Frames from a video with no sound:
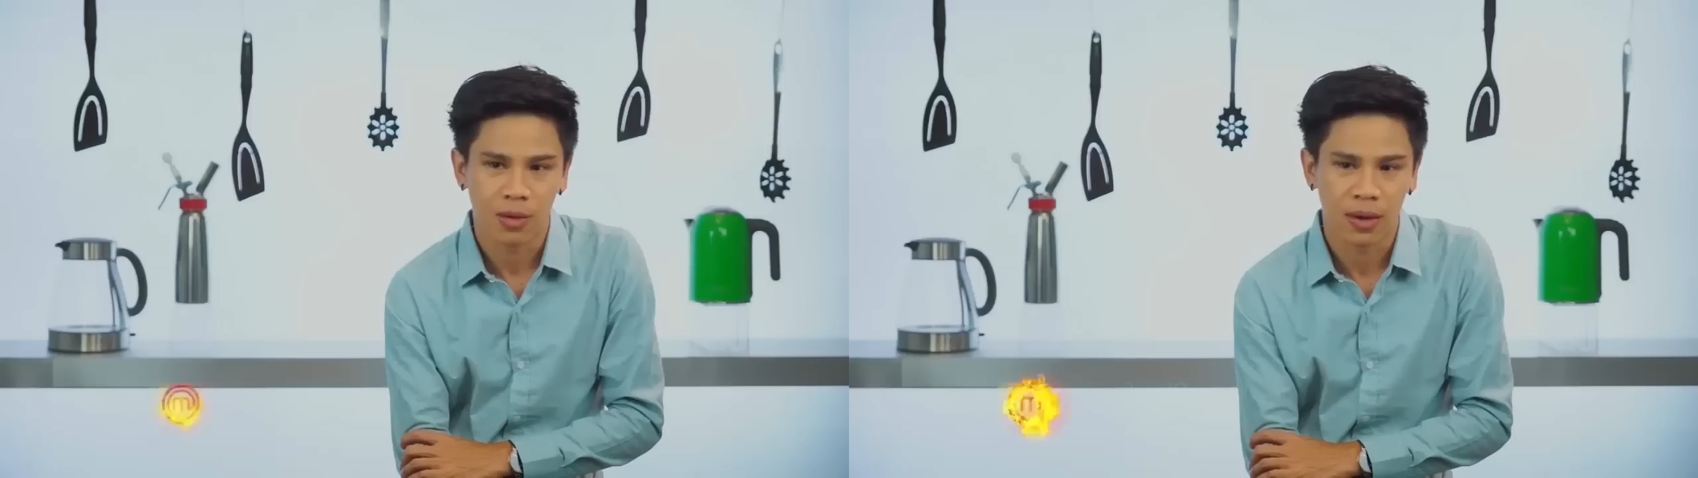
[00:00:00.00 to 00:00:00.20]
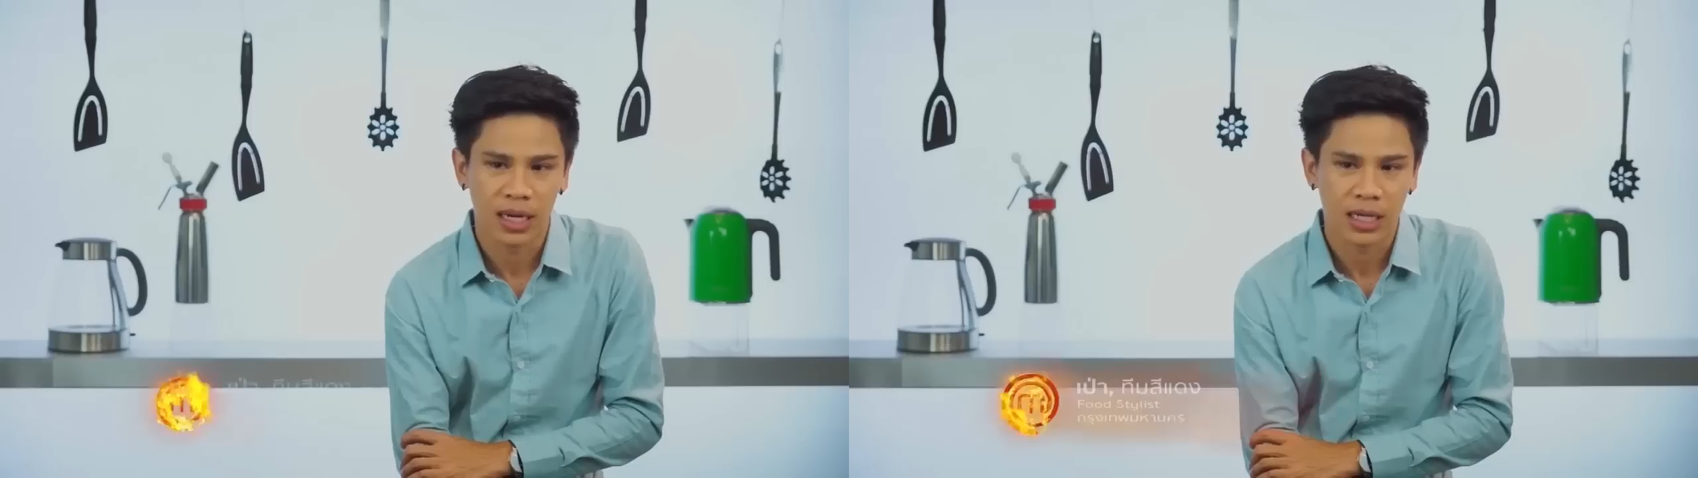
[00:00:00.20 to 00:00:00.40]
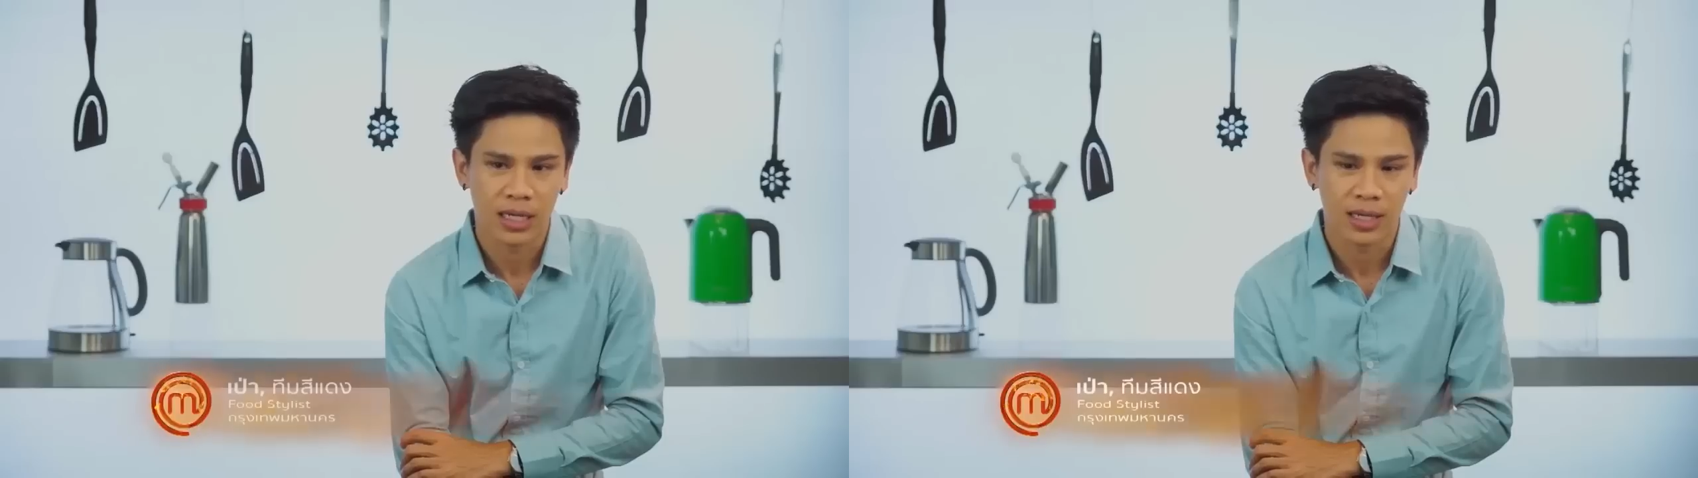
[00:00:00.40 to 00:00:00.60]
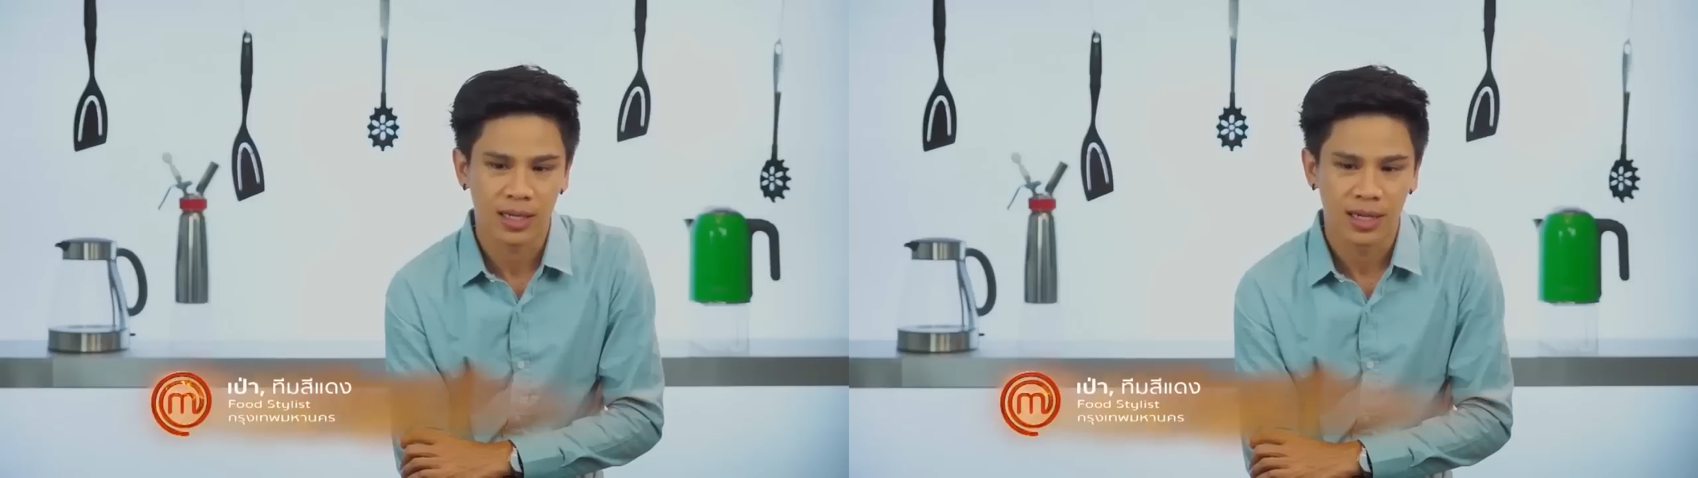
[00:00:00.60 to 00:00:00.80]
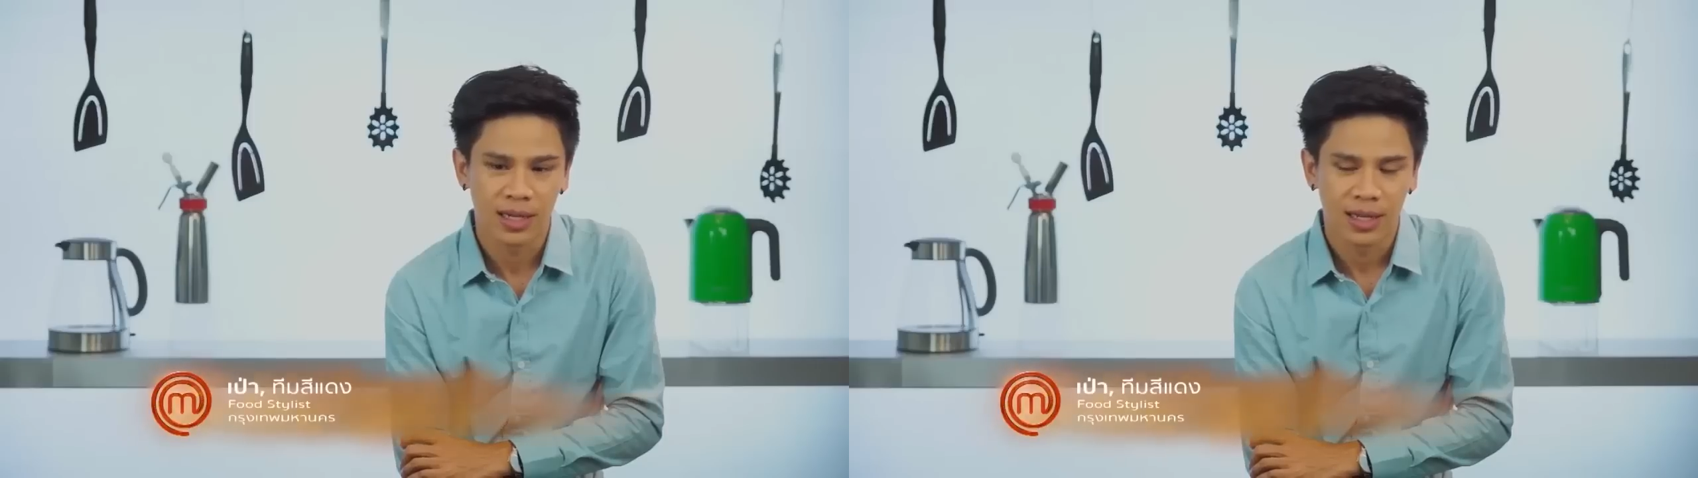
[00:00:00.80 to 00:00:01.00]
เพราะวันหนึ่งคือ
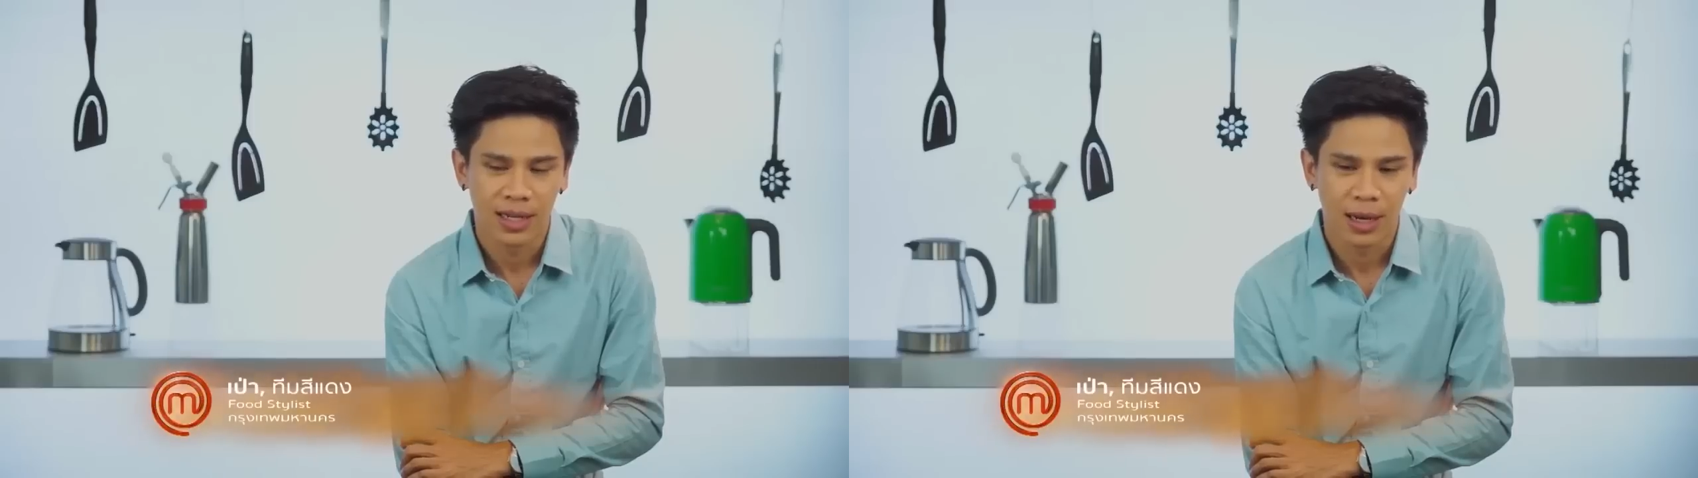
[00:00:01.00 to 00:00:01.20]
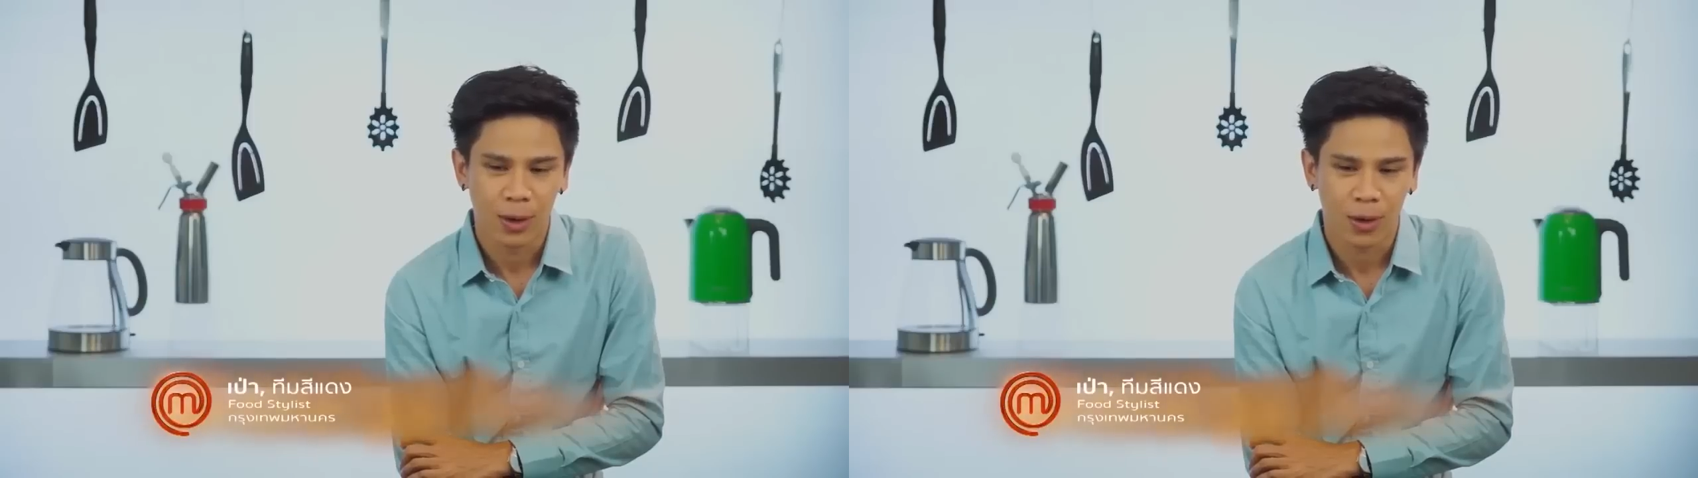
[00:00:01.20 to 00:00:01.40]
เรา